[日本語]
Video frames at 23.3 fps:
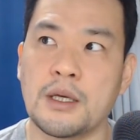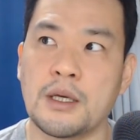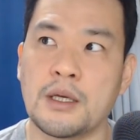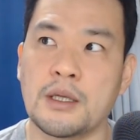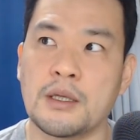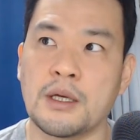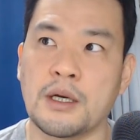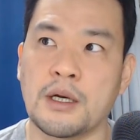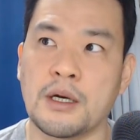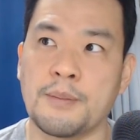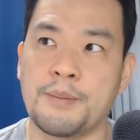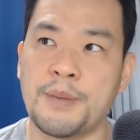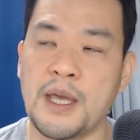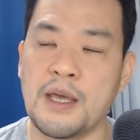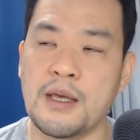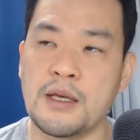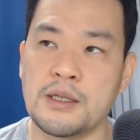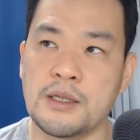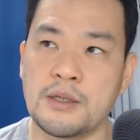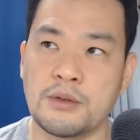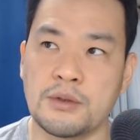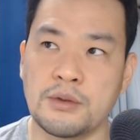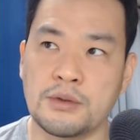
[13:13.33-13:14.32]
だから、
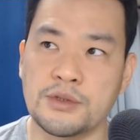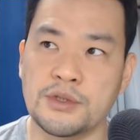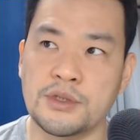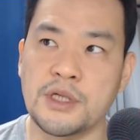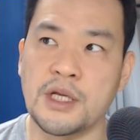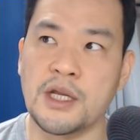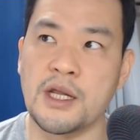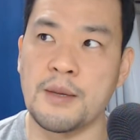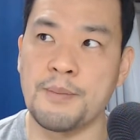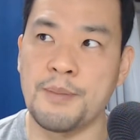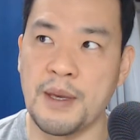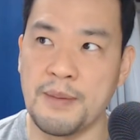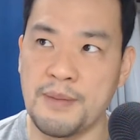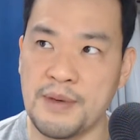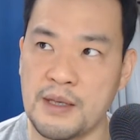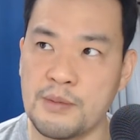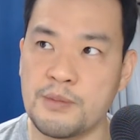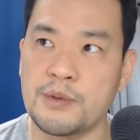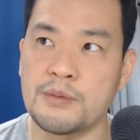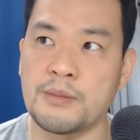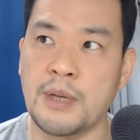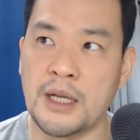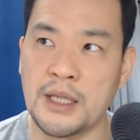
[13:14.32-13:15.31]
60年代は
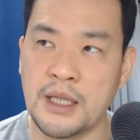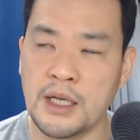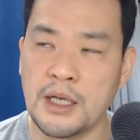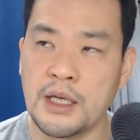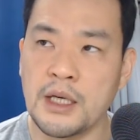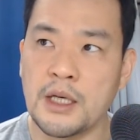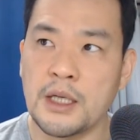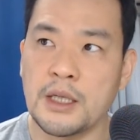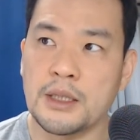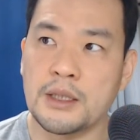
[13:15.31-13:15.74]
ベビーブーマーね。